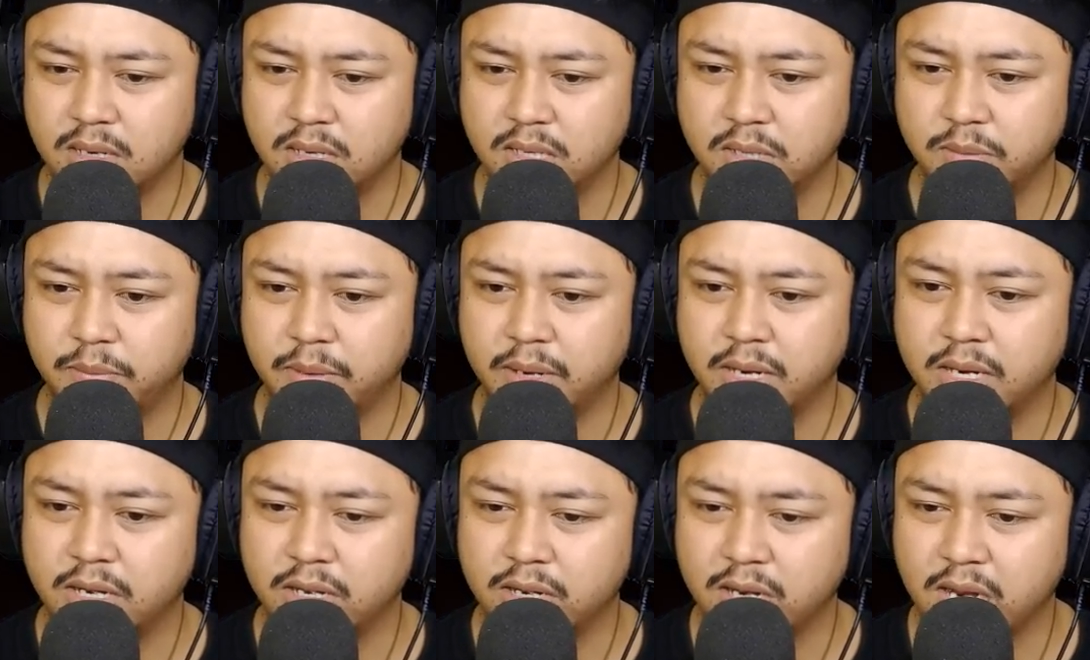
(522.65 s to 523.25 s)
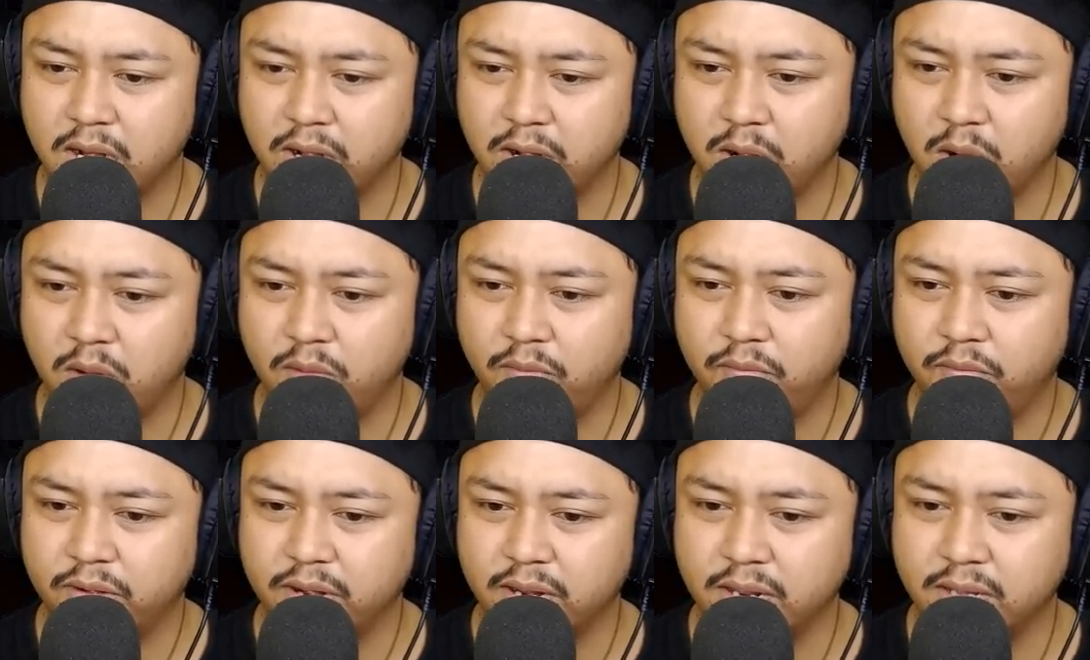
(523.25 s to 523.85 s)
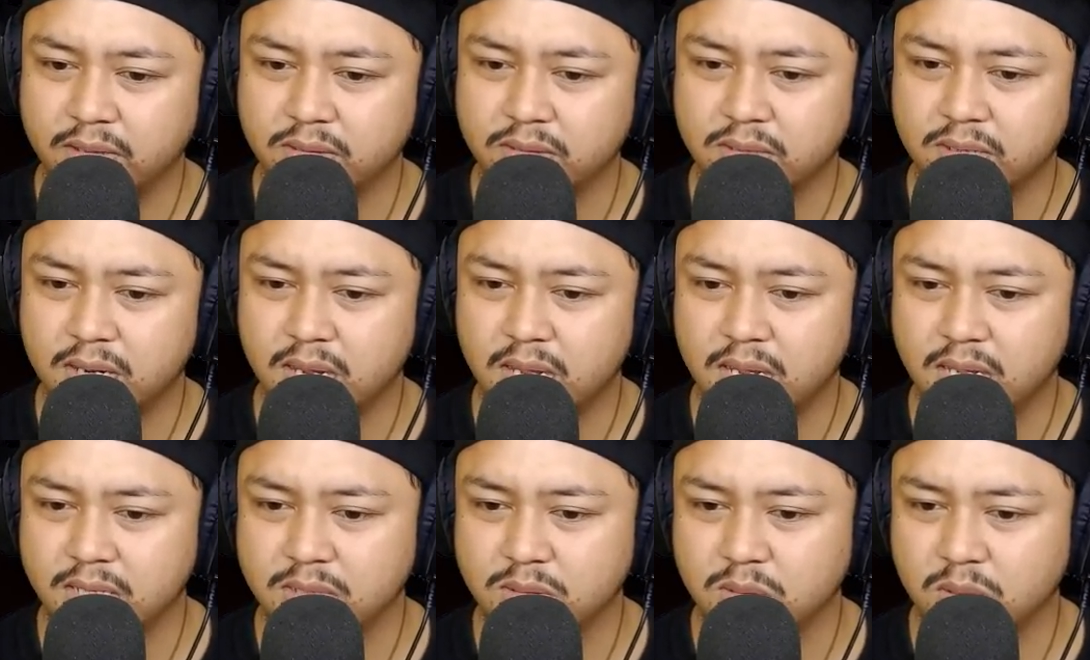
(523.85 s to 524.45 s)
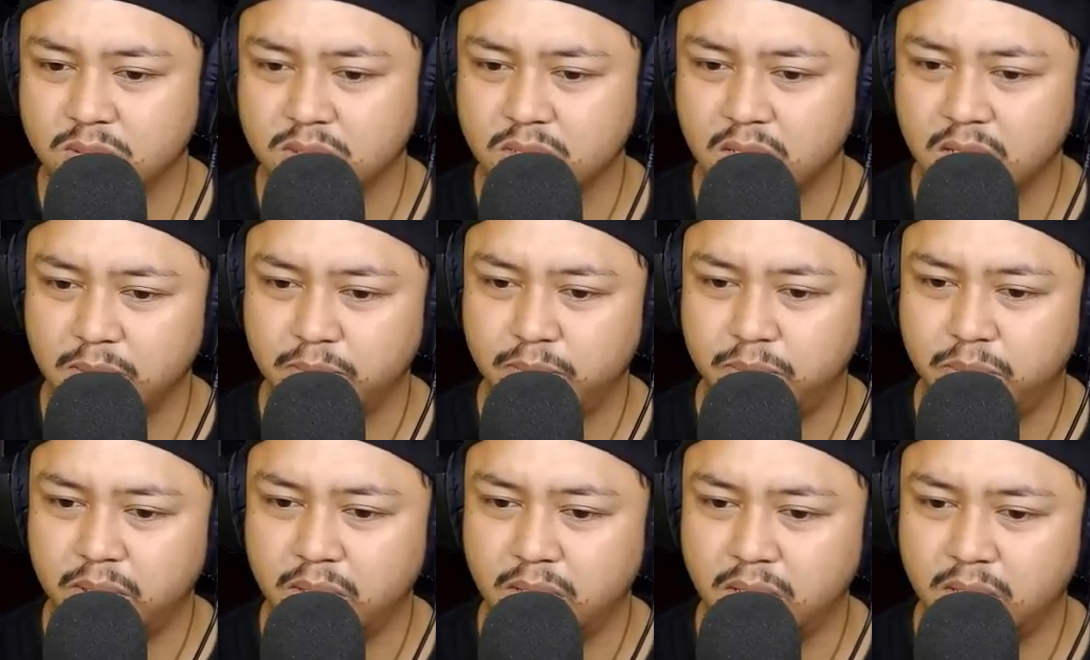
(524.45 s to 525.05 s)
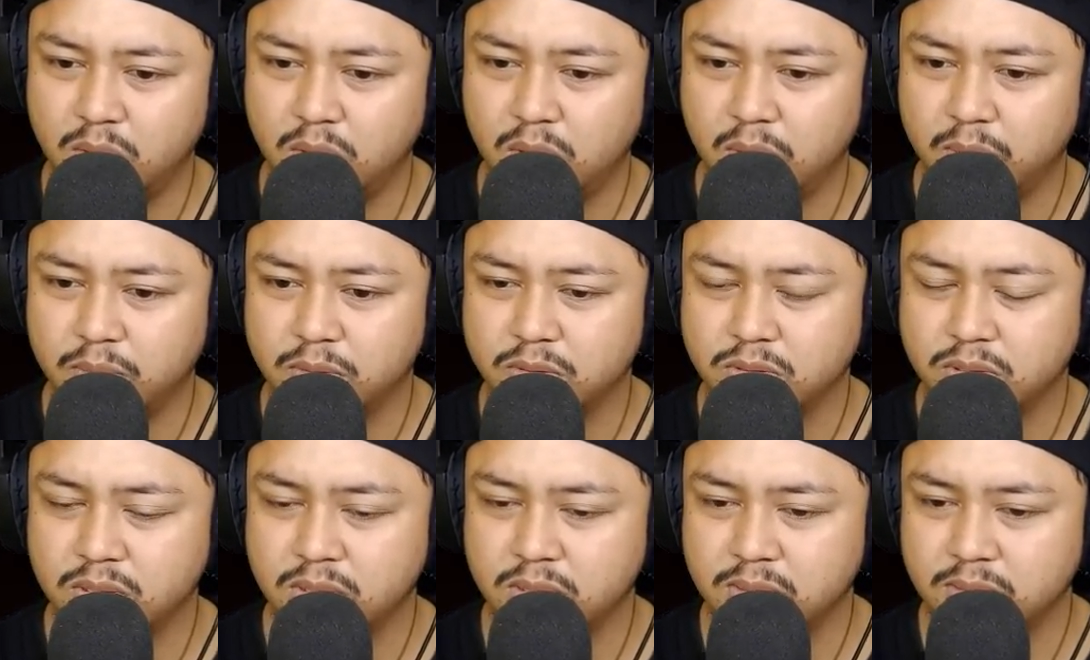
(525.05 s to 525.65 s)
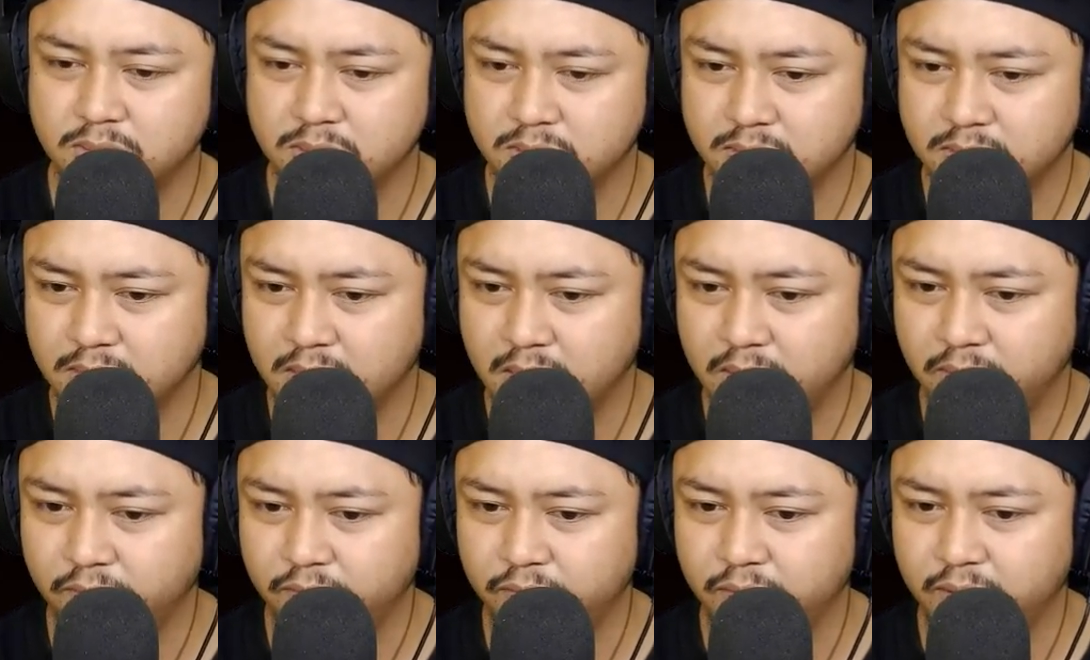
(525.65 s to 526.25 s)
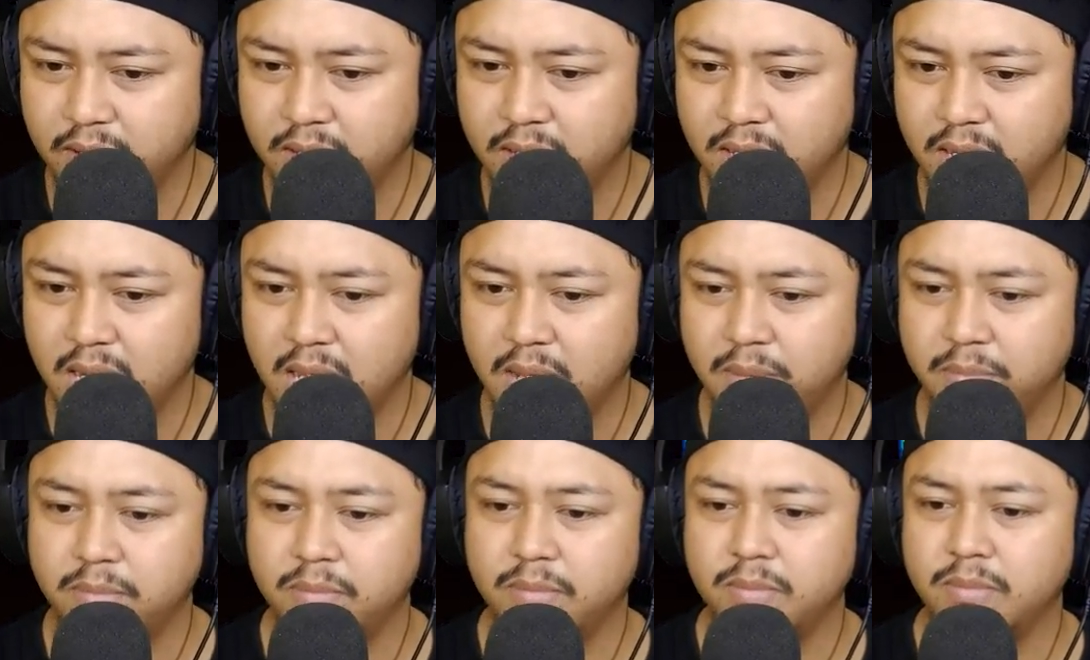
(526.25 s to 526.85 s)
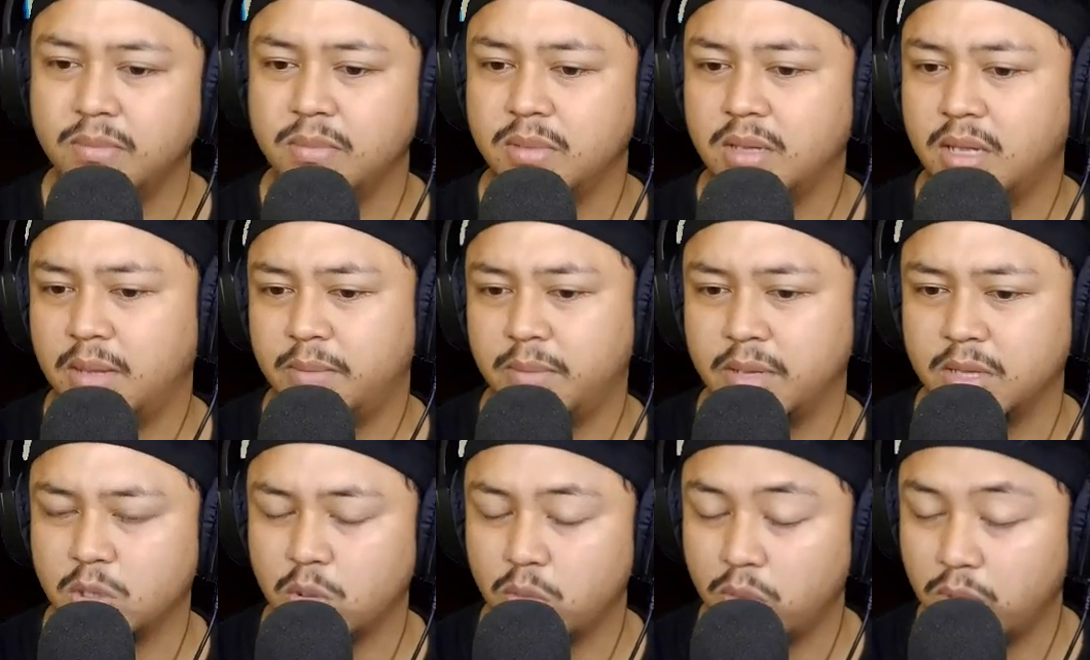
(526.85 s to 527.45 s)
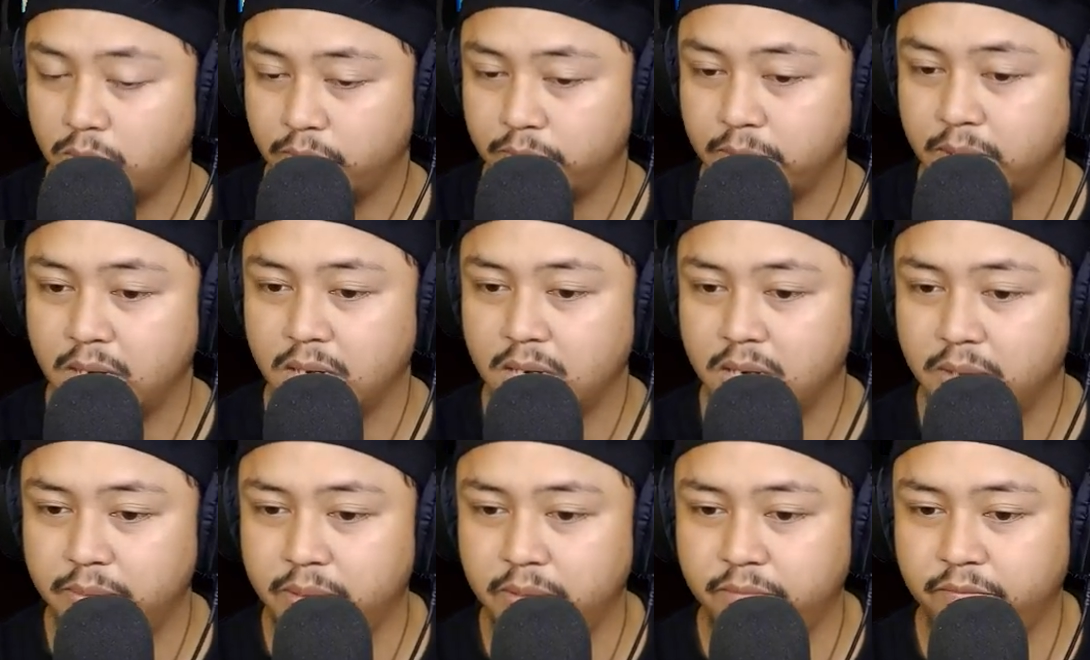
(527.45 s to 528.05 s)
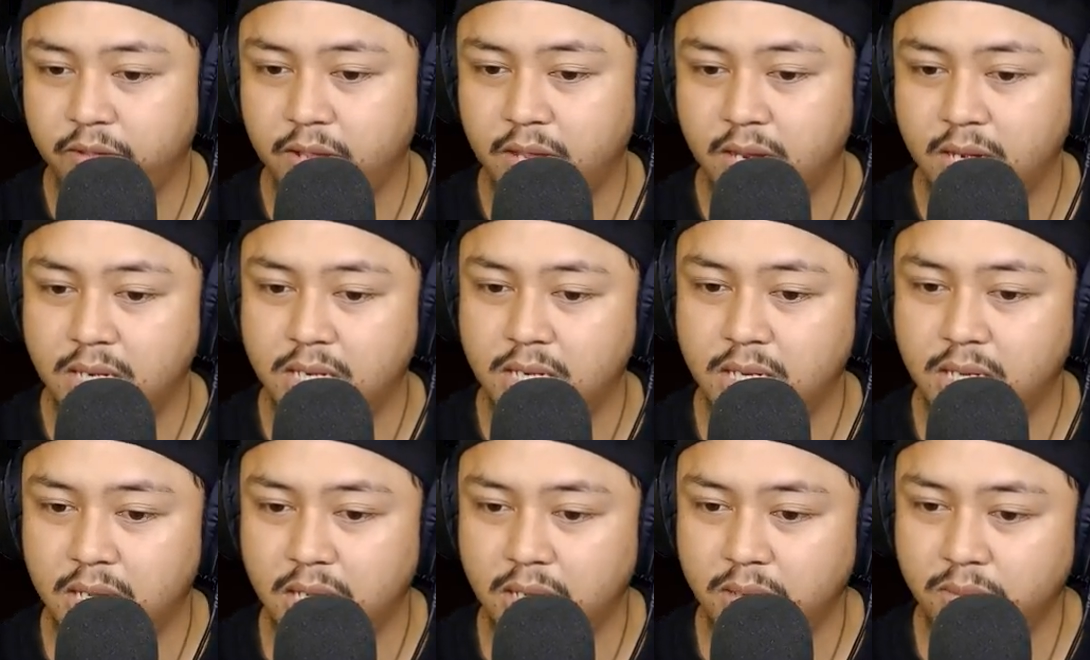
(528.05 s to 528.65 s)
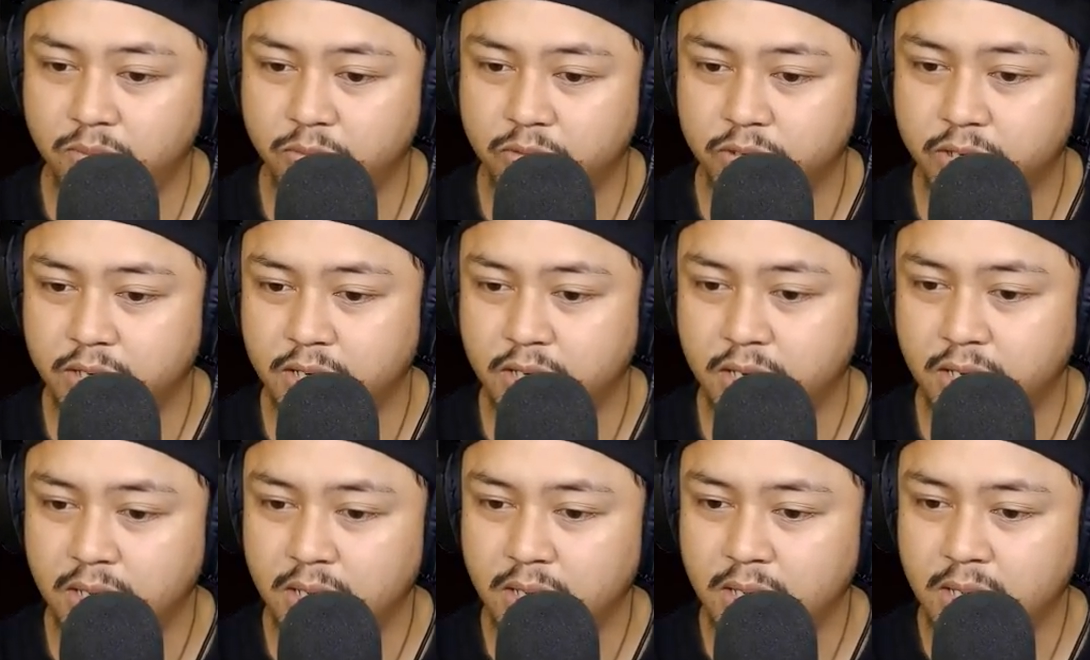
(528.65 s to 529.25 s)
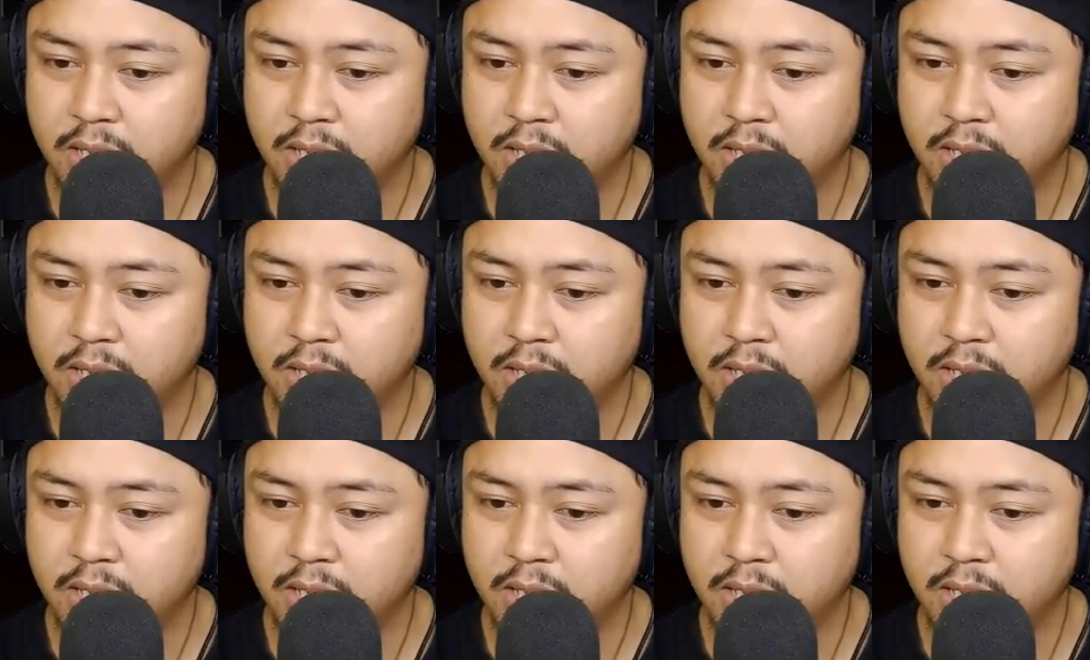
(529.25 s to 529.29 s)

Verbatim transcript: pergerakan offering uh, total bill 29 Vietnam ya mata uang Vietnam ya VND ya mungkin ya